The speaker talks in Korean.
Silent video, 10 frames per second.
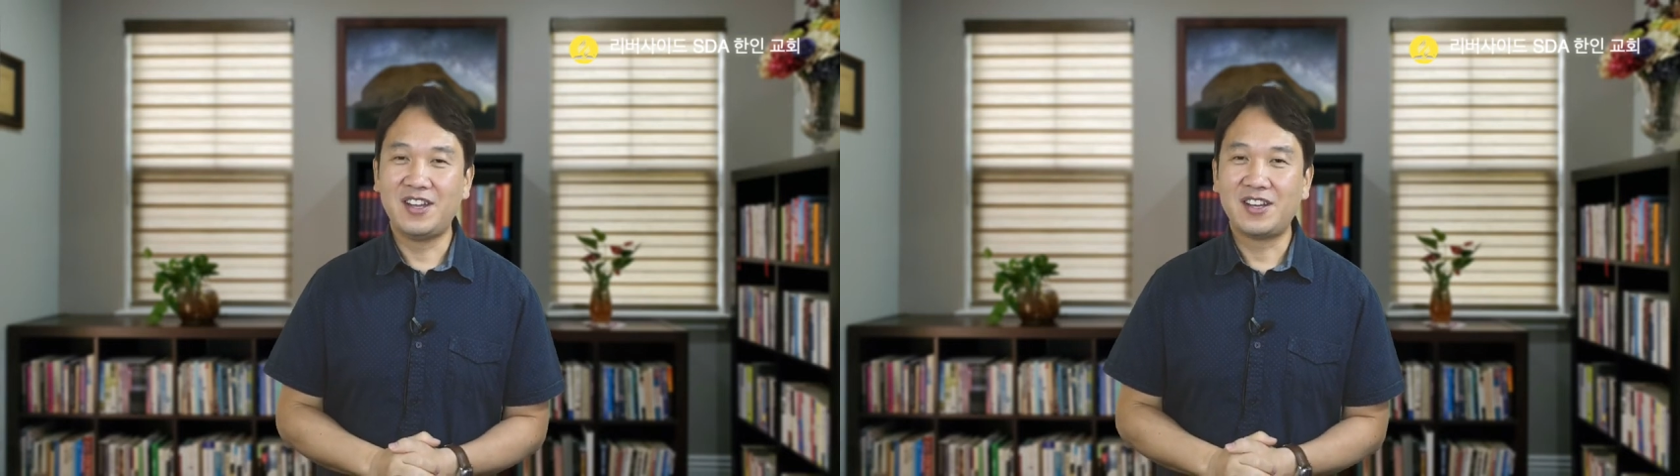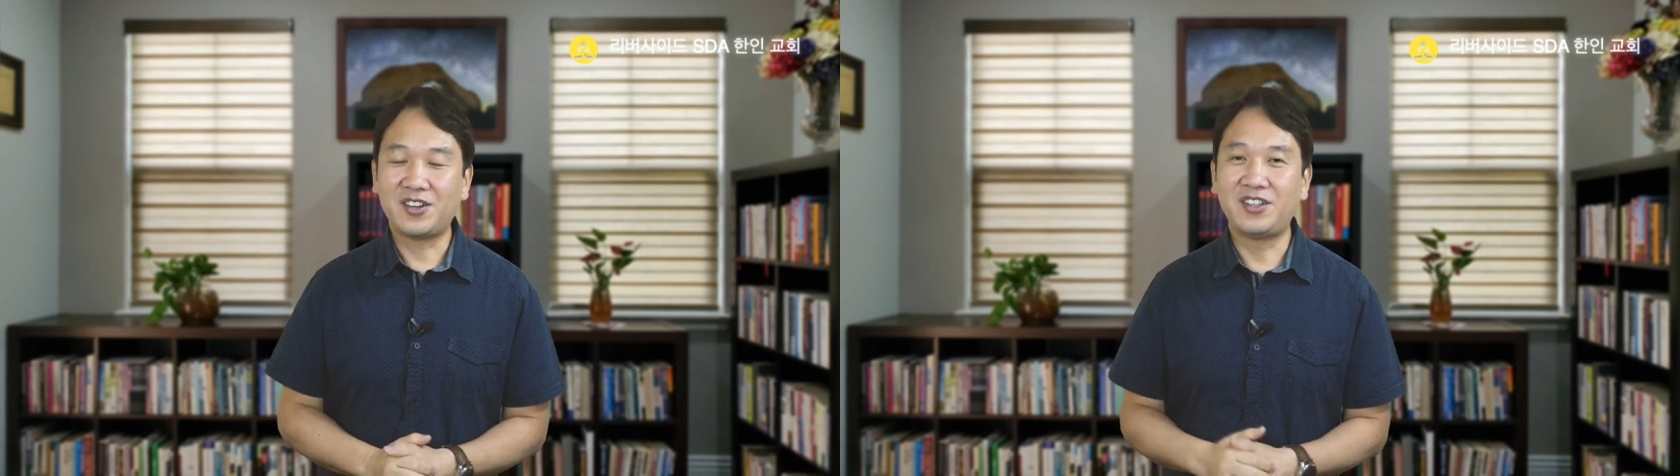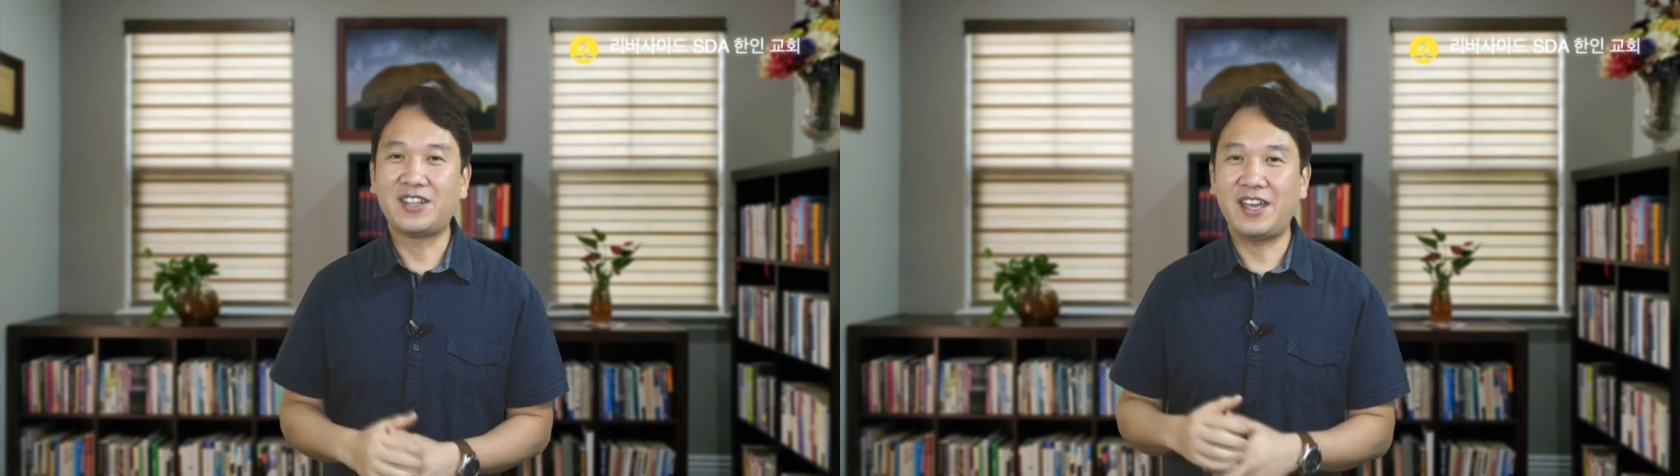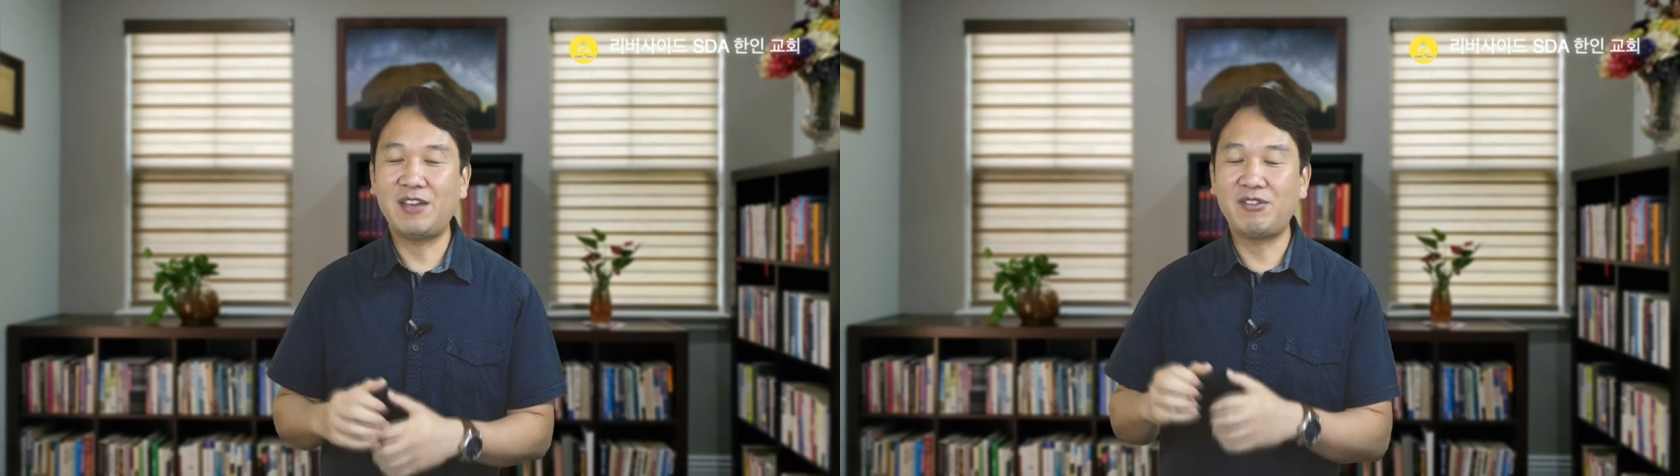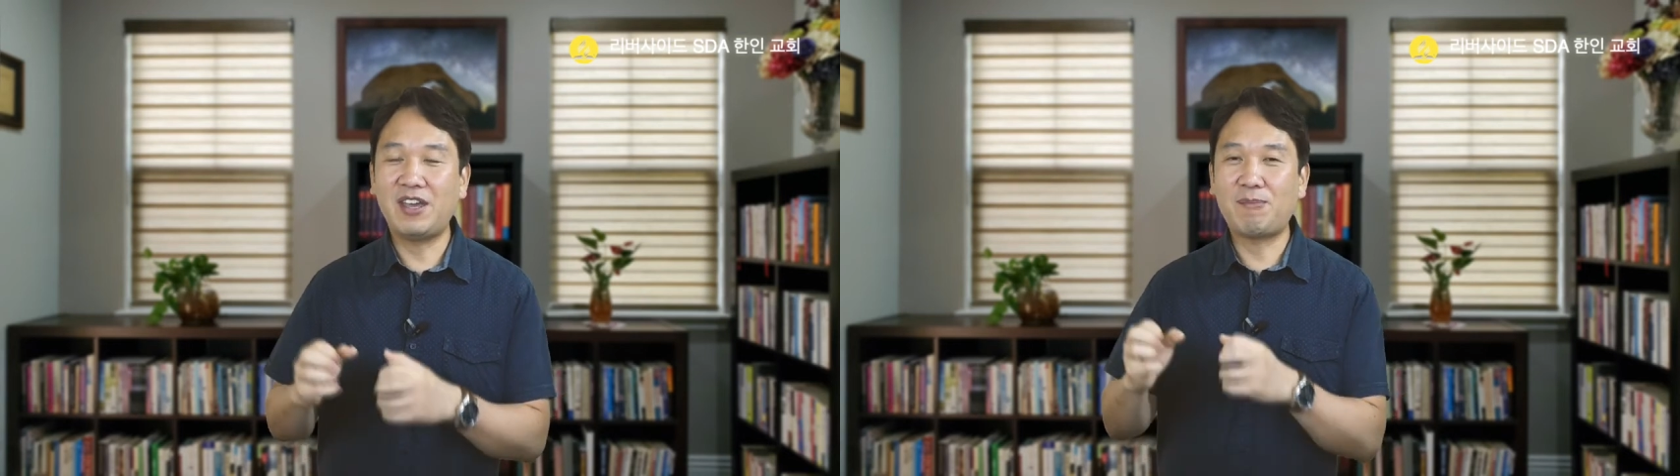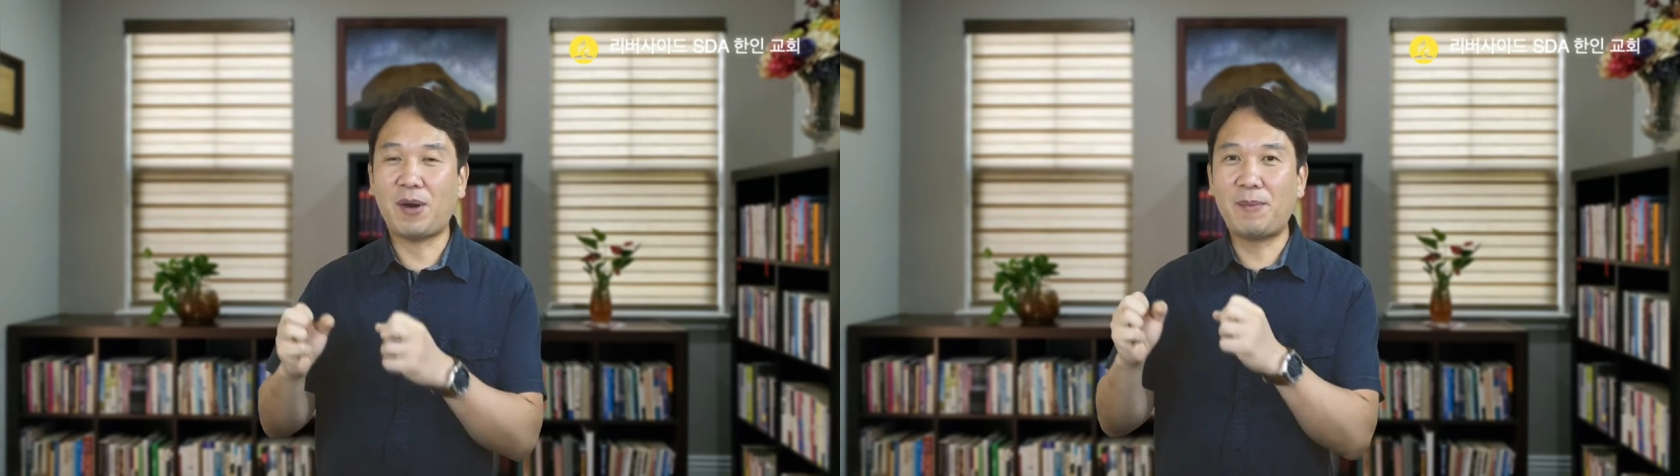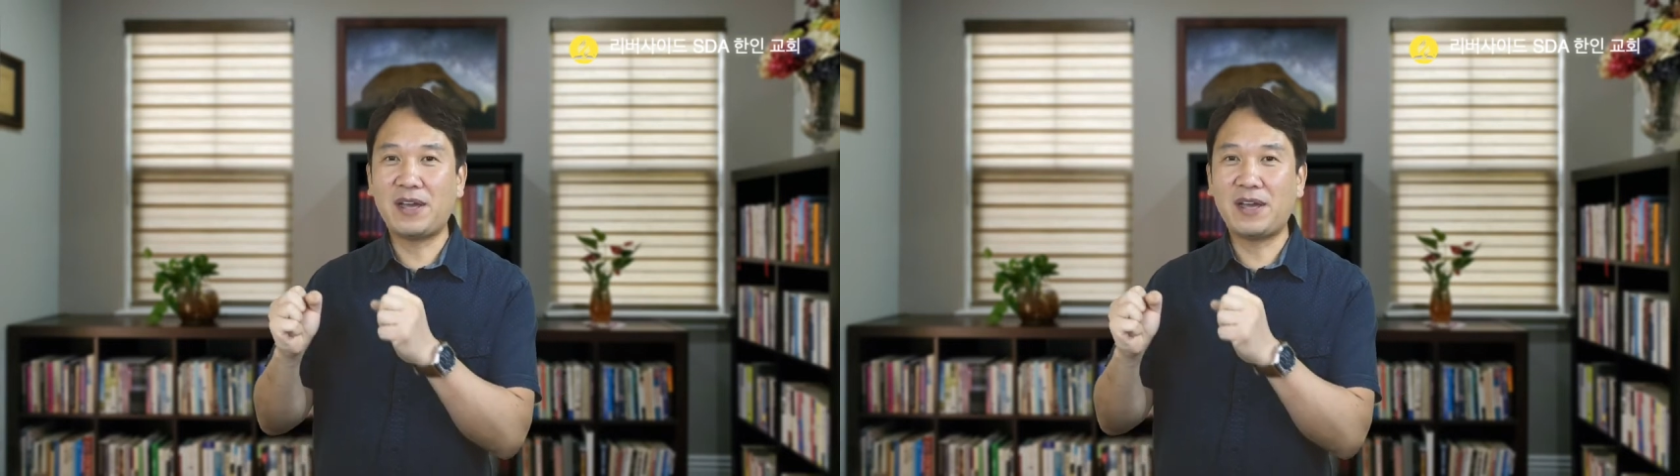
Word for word: 그러니까 행위의 법에